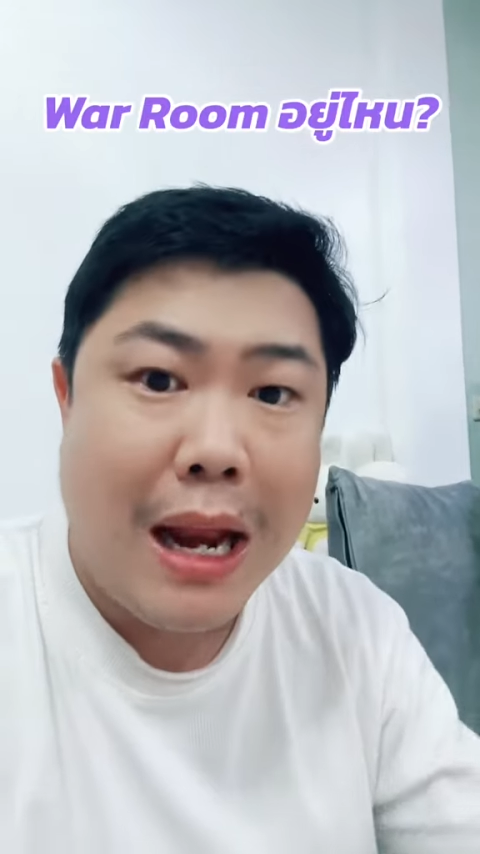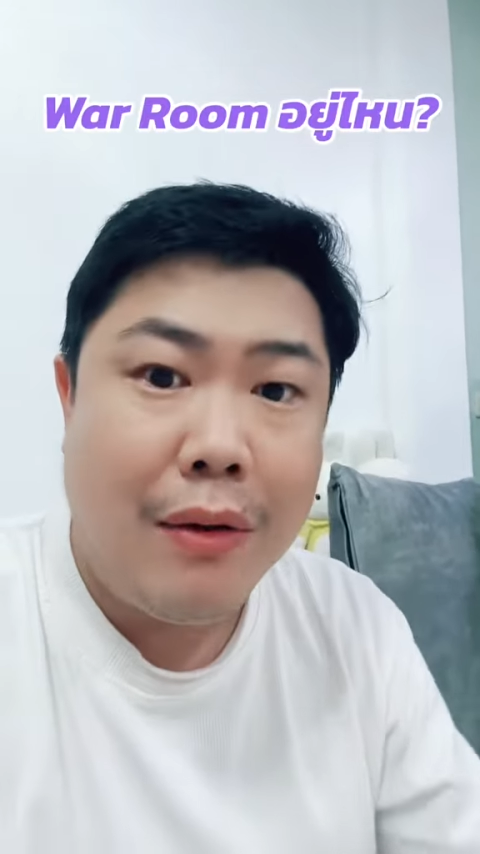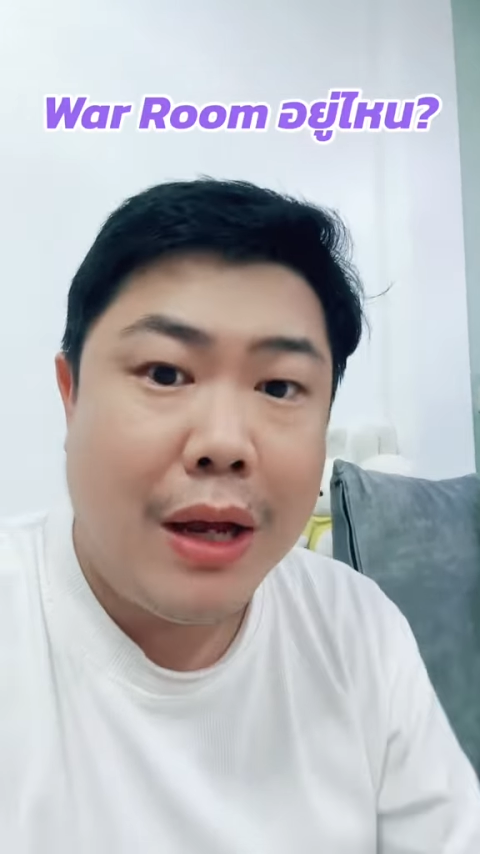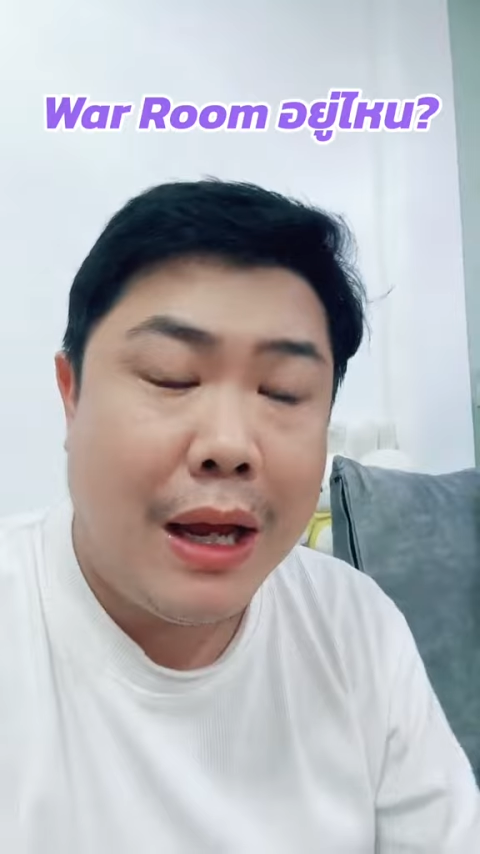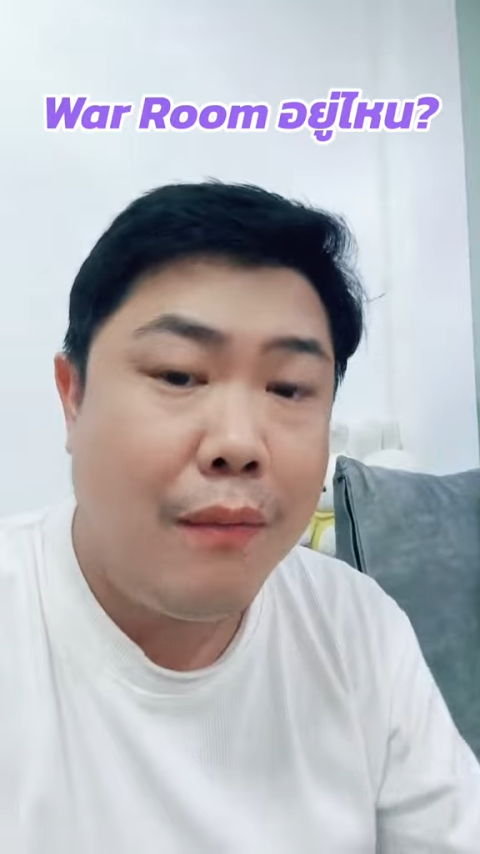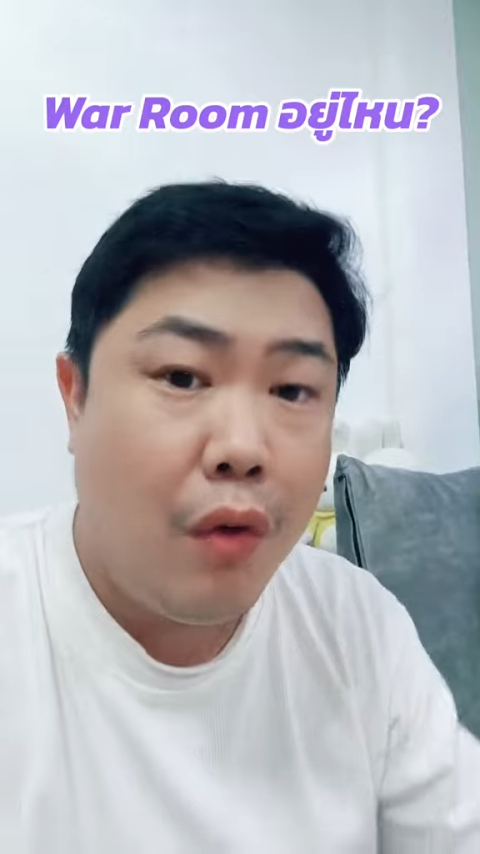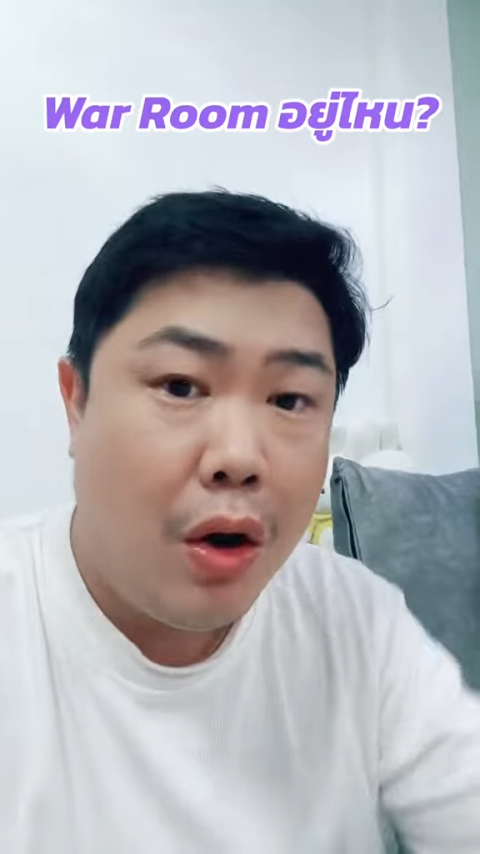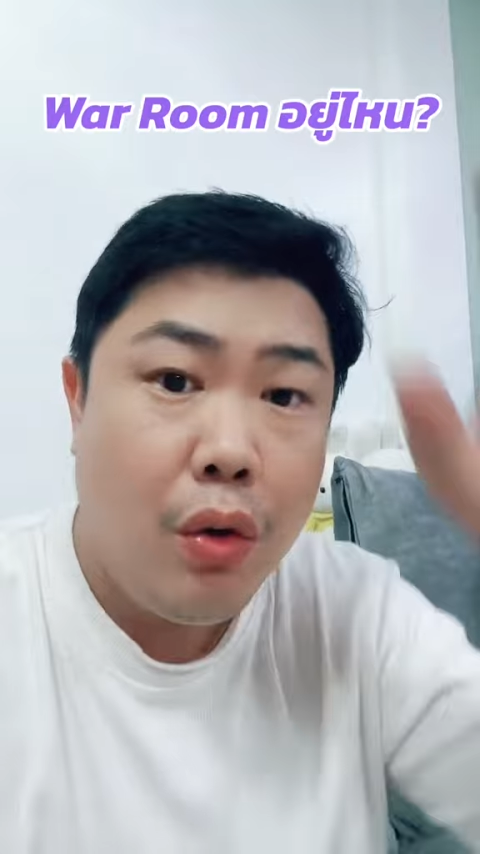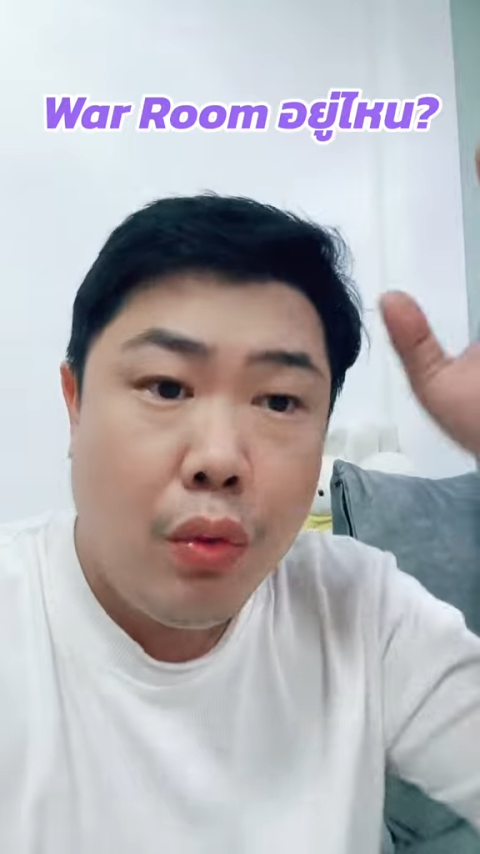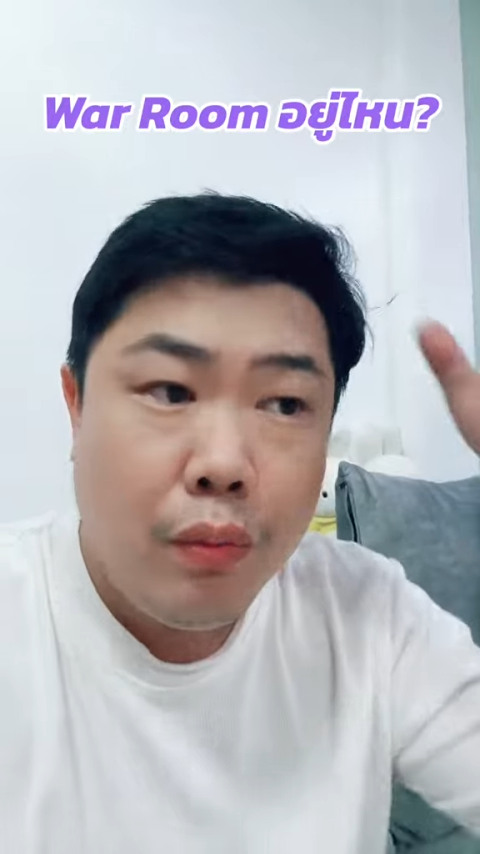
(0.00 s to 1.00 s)
แล้วนะครับ วอล
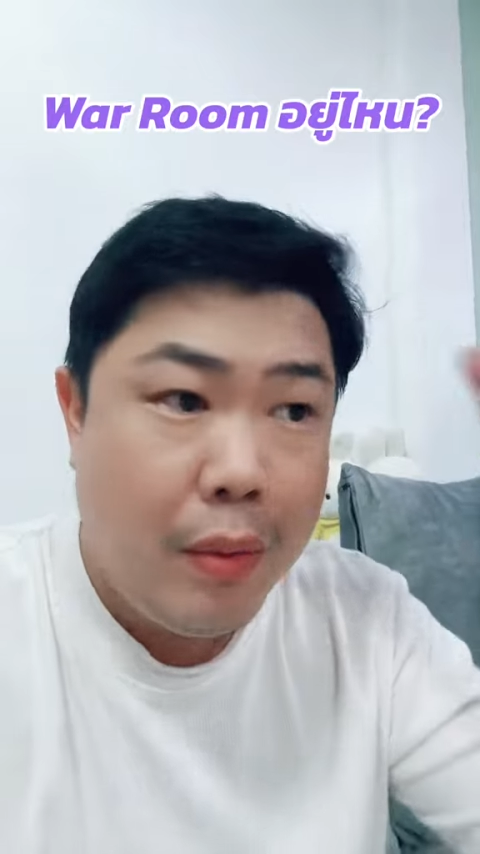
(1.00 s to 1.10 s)
ลุ่ม